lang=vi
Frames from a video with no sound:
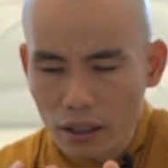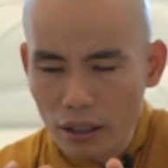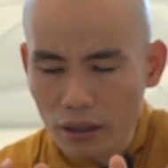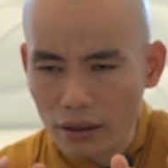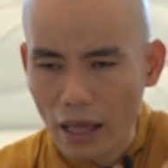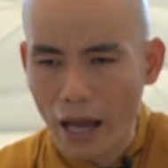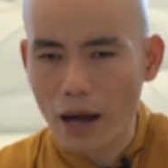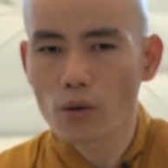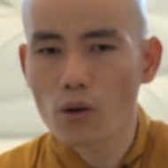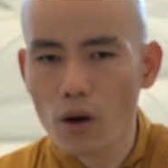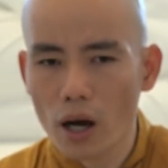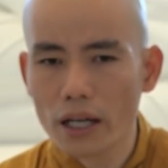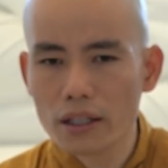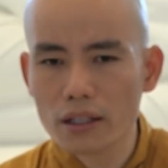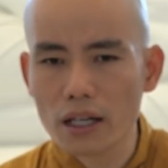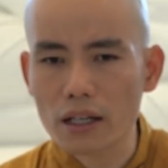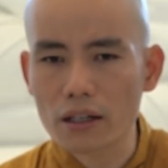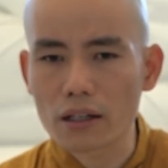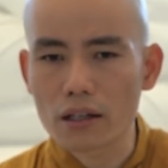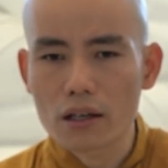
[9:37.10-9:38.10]
cái tạo hóa
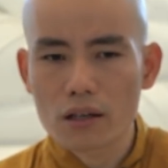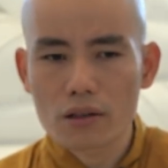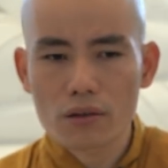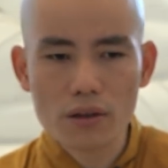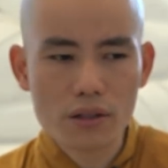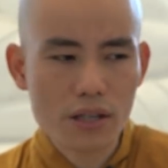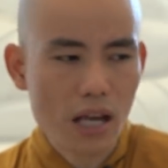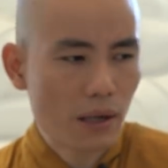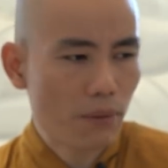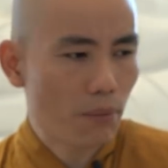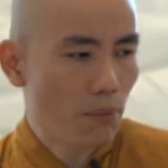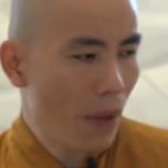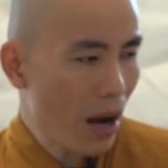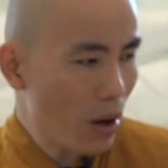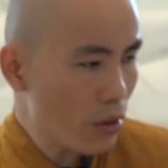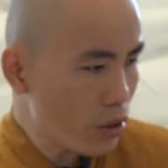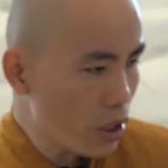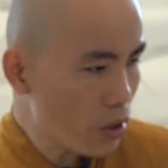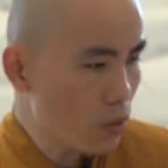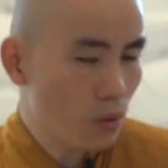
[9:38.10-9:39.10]
này nó dành
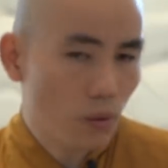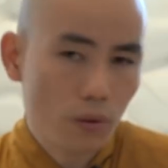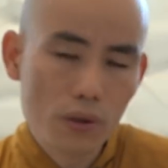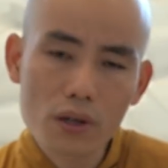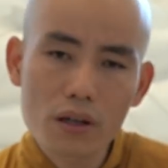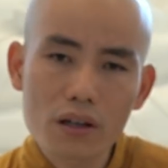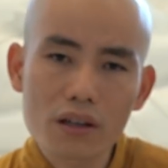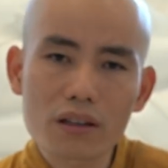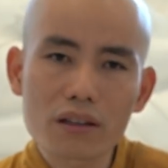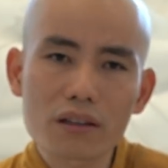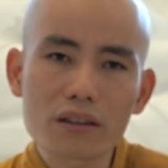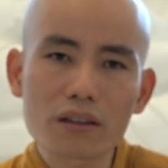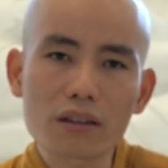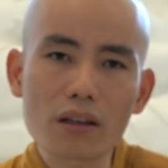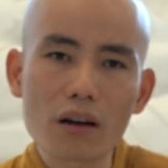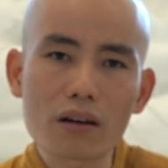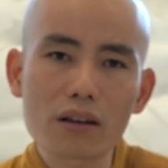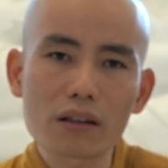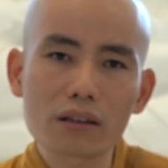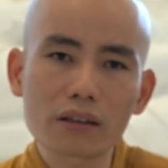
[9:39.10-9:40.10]
bao nhiêu
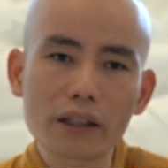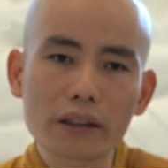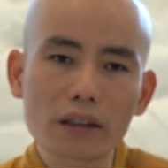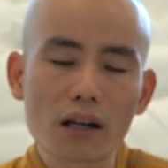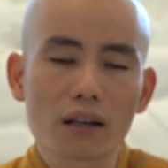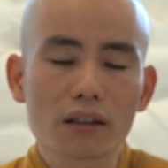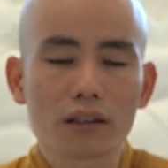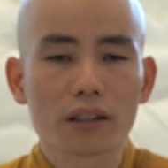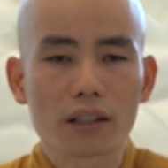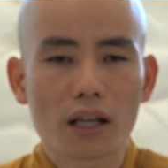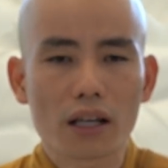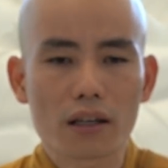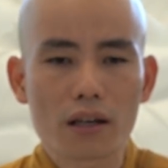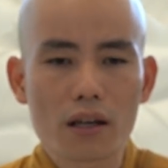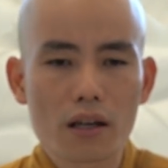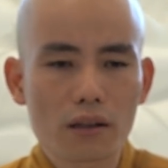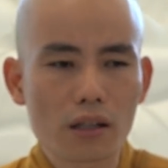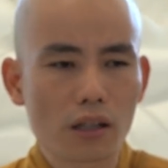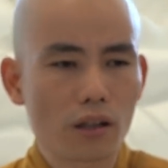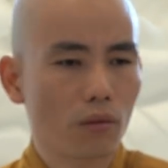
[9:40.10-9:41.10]
cho cái thân người này,
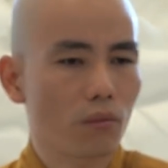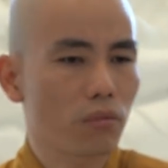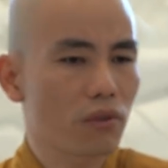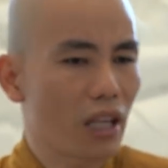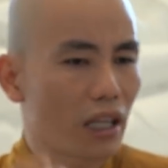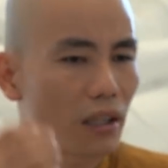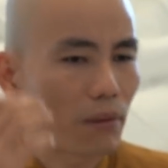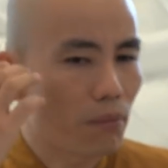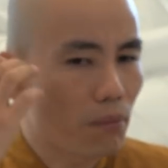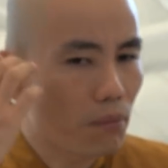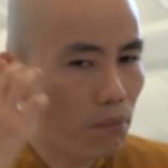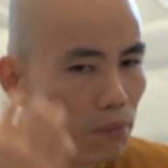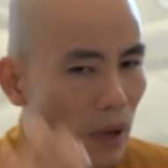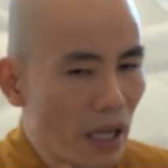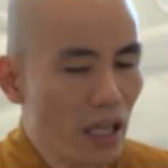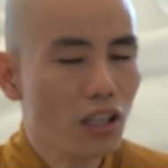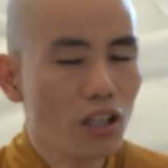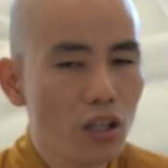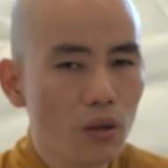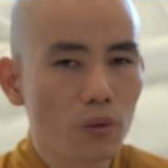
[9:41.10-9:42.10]
thì nó cũng dành
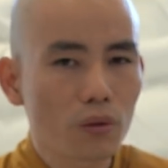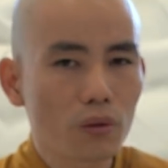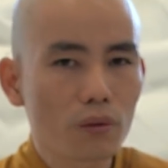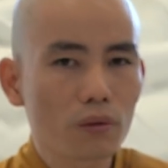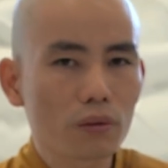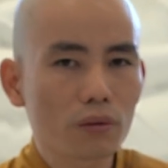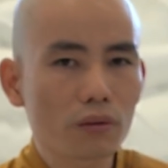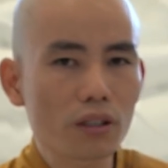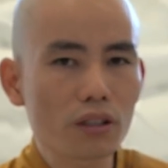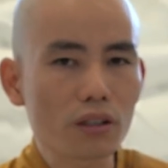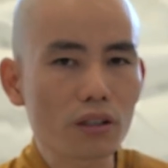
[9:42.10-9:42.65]
bấy nhiêu cái